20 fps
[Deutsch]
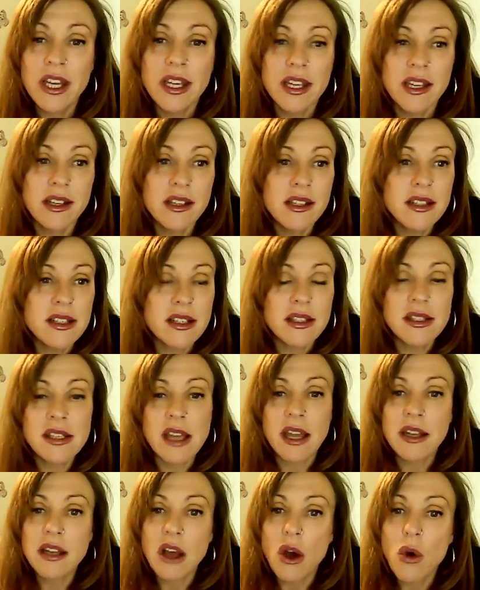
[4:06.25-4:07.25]
in dieser
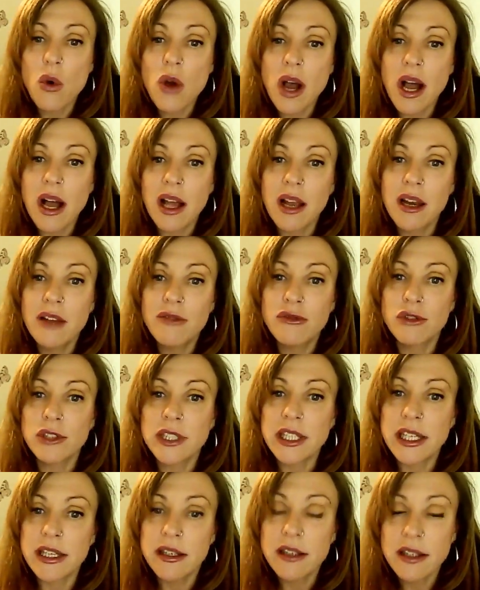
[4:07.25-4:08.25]
Zeit auch alle von
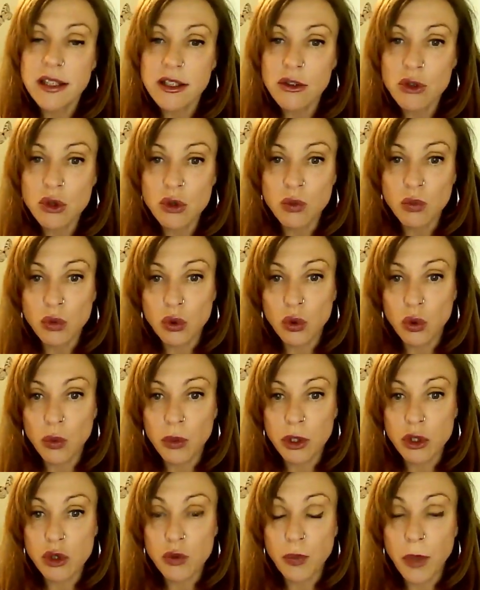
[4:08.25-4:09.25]
ähnlichen
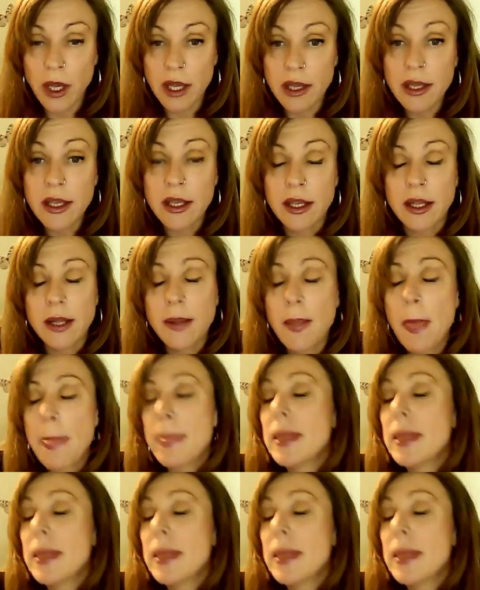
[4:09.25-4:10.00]
Symptomen sprechen,